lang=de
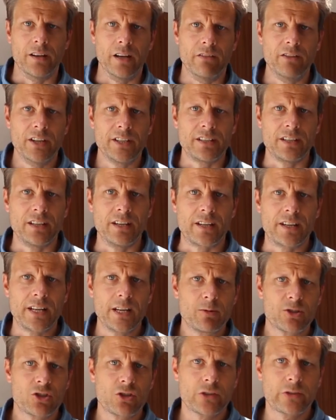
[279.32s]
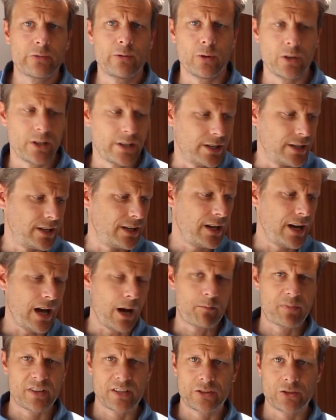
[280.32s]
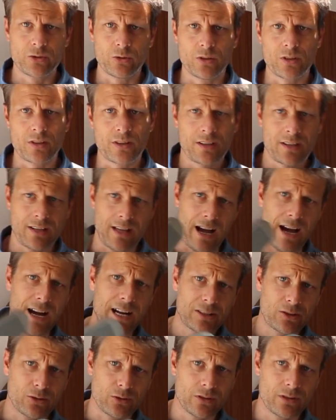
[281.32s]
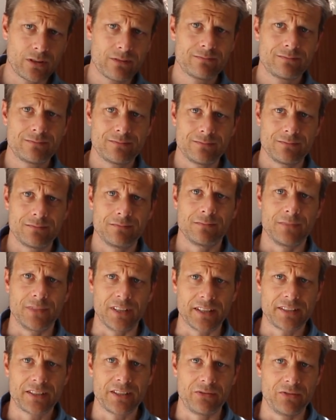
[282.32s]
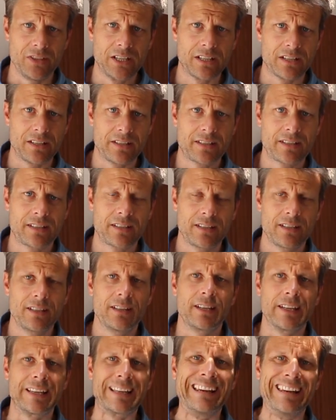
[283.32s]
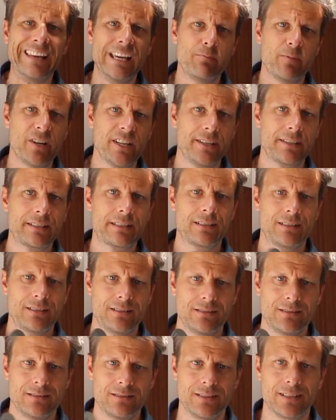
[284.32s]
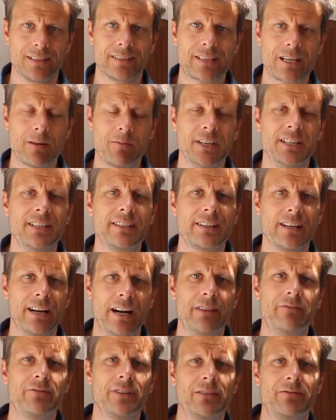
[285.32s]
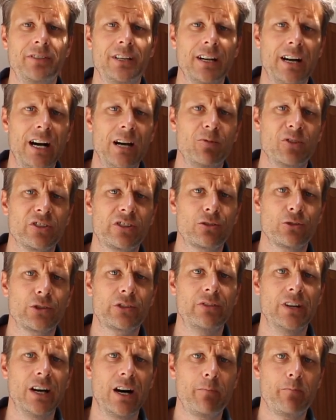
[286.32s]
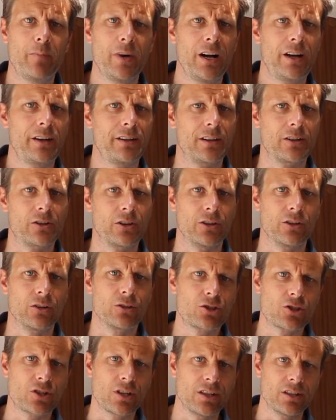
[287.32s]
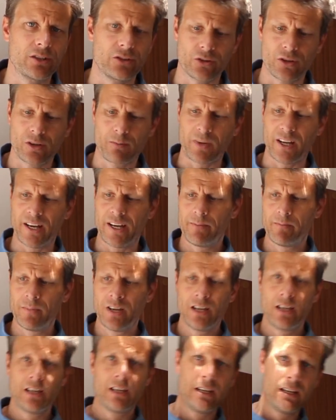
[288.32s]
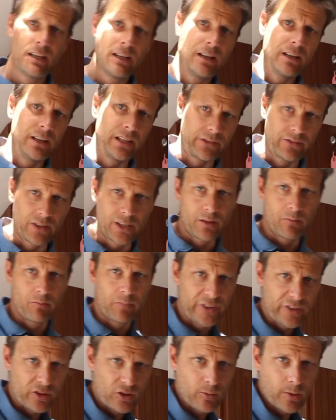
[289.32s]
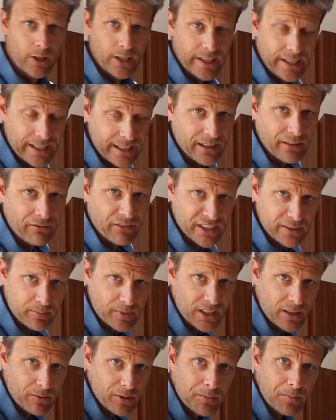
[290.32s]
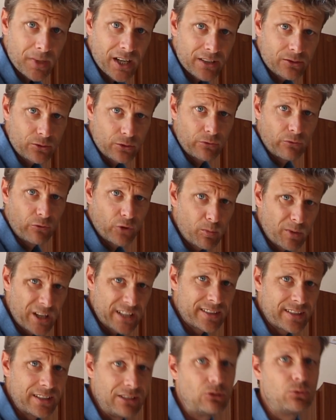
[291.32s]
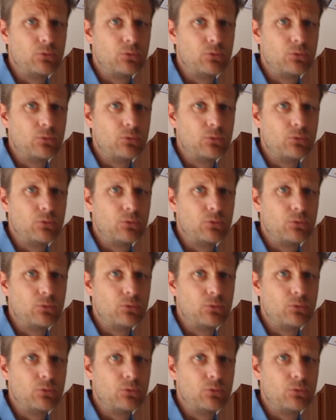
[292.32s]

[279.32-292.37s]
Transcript: Da wird die Klebeschutzfolie abgezogen. Achtung, das ist wirklich klebend. Das kann man nicht einfach wieder reibungslos wieder abmachen, da können Rückstände zurückbleiben. Deswegen ein bisschen überlegen, was man damit macht und wo man es hin